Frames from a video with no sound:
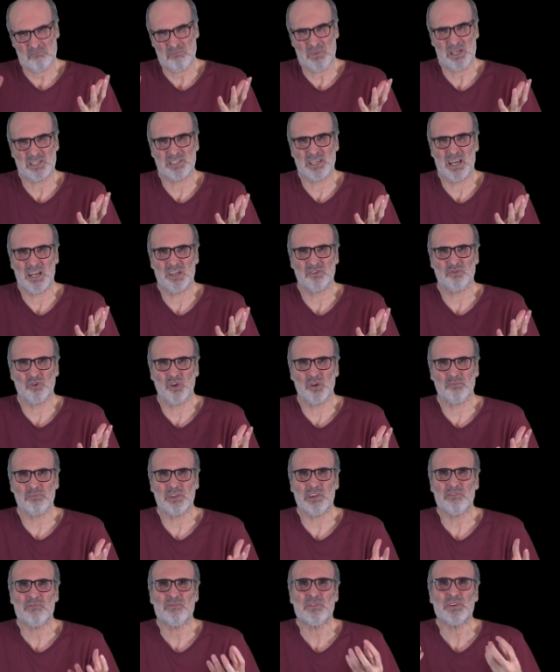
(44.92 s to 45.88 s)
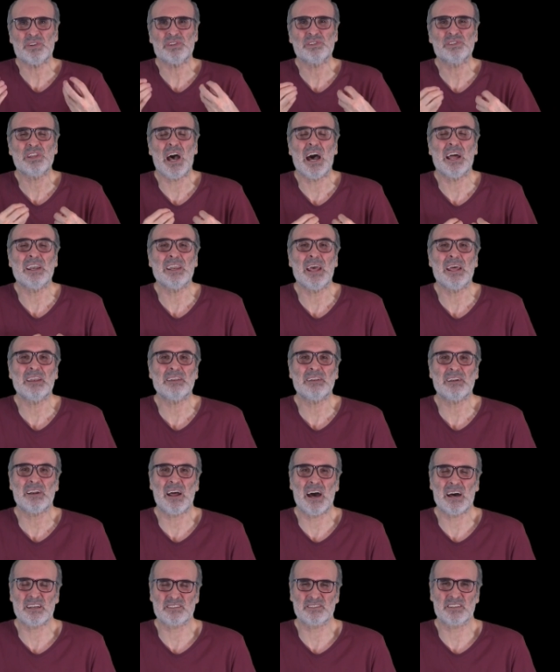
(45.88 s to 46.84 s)
Mesela diyorum ki vicdanen
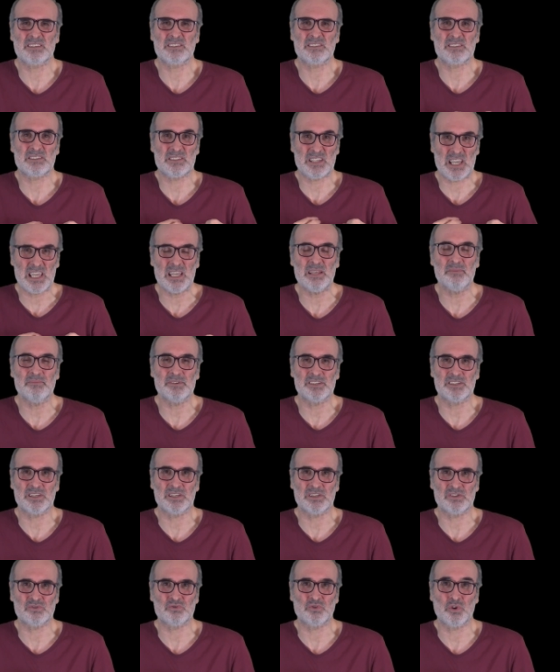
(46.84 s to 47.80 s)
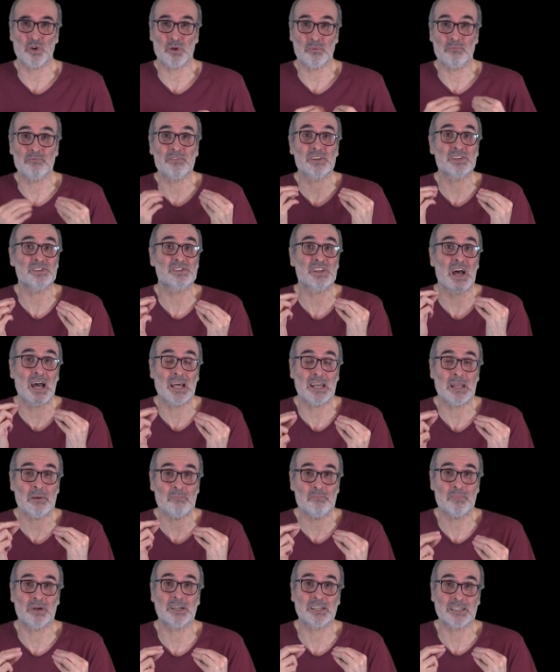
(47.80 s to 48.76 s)
rahatsız değil misiniz diyorum.
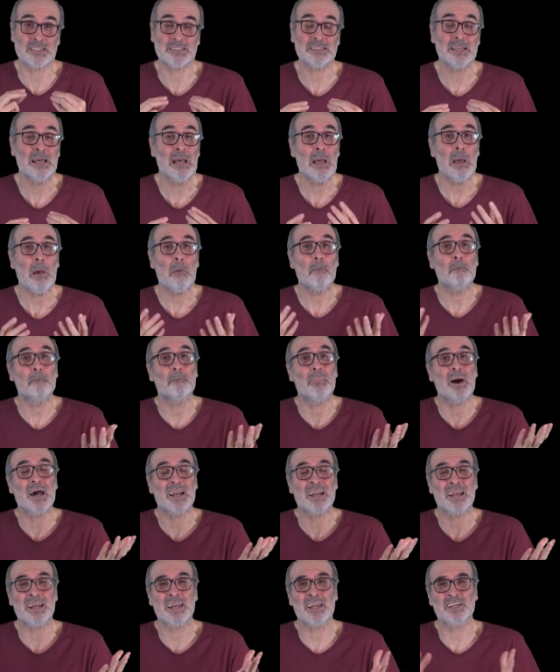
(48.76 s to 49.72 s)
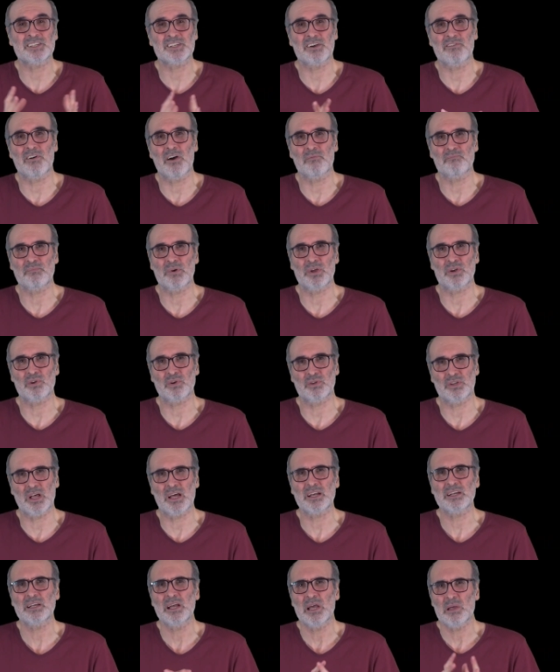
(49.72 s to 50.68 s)
Vicdanen bakın bana ne cevap
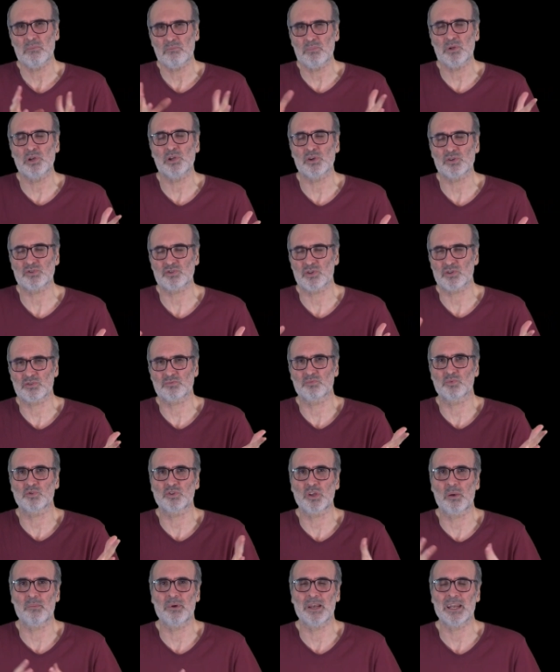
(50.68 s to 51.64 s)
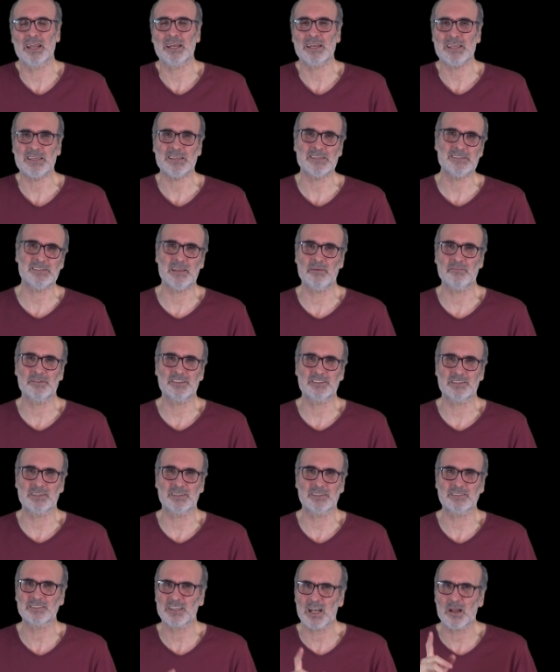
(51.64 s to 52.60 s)
veriyorlar biliyorsunuz muhtemelen
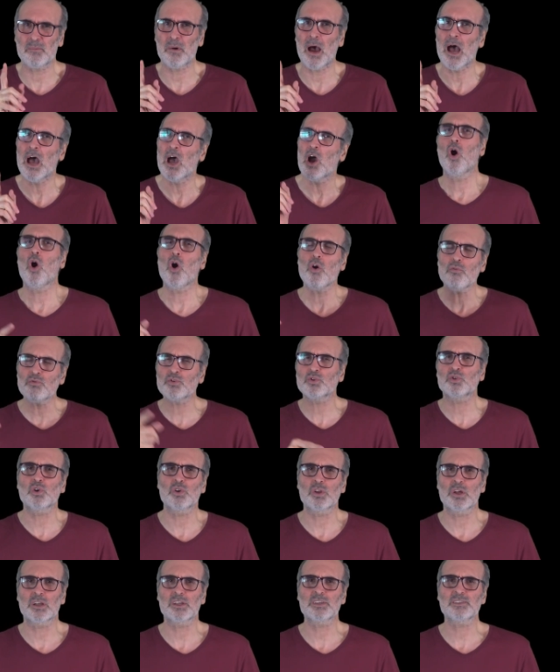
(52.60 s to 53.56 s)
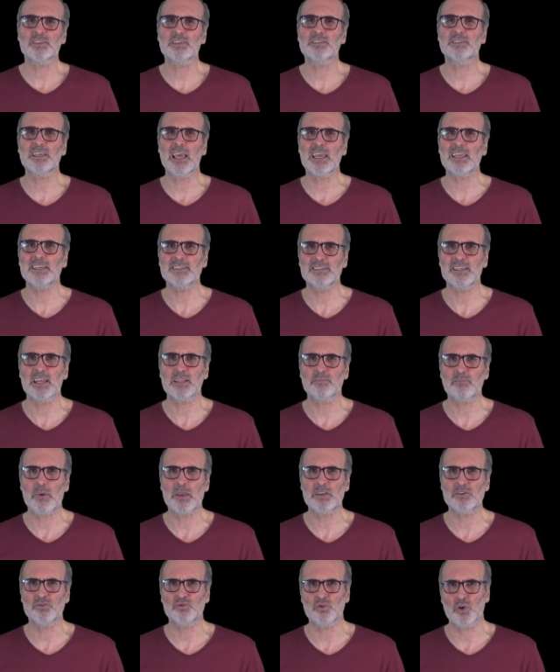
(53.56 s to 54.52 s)
izlemişsinizdir ama o videoları size
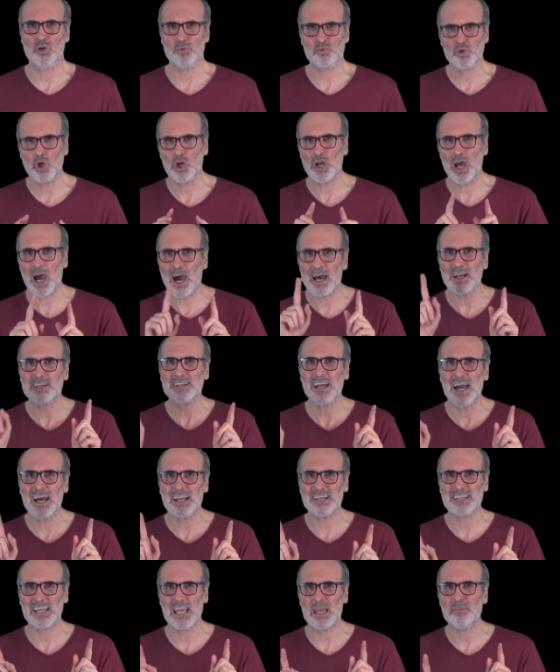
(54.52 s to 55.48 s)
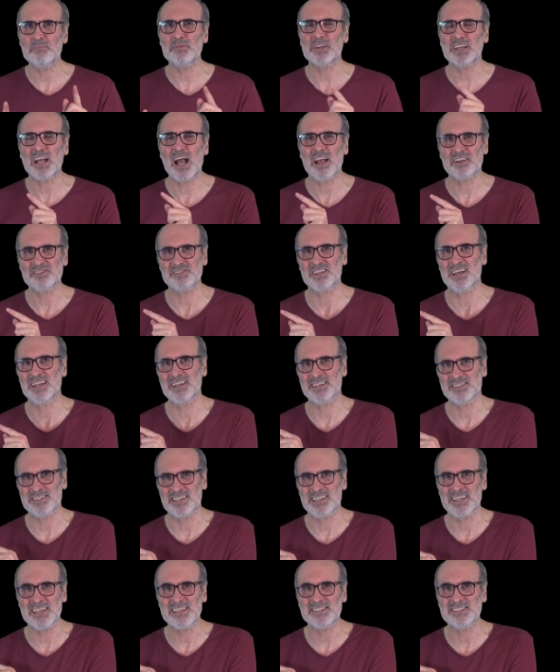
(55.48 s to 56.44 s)
izletmek istiyorum. Şöyle arka arkaya birkaç
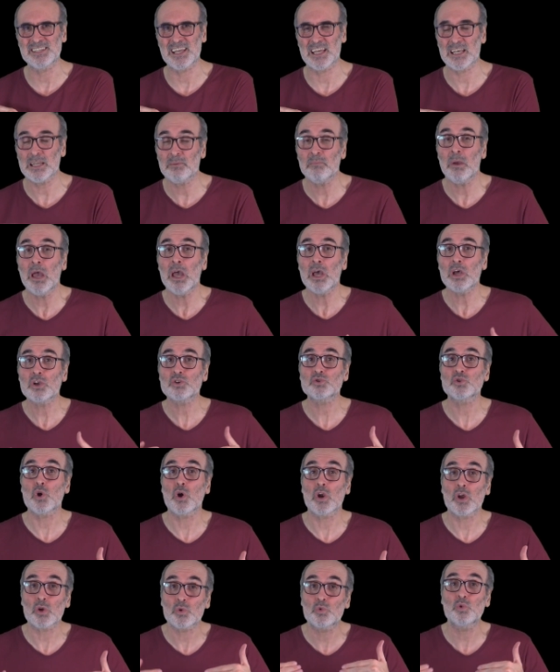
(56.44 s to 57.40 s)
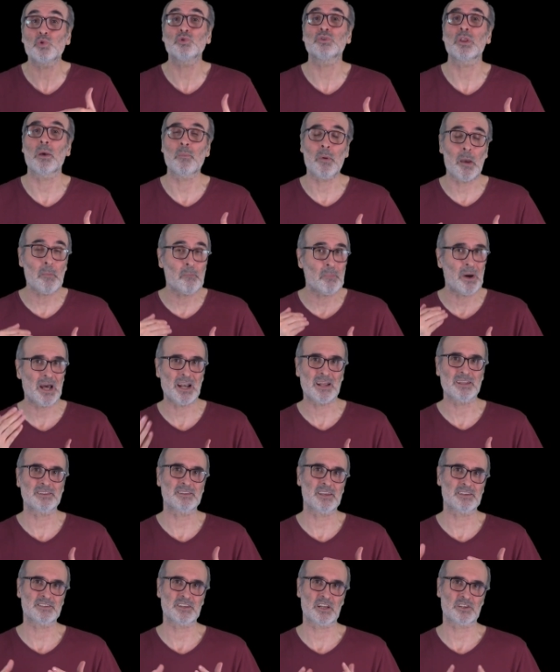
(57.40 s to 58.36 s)
tanesini izleyelim sonra gündeme
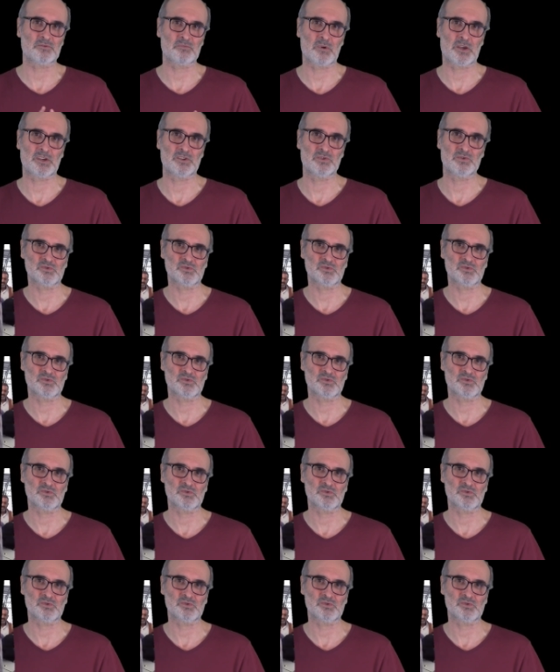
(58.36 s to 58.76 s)
parantez açmak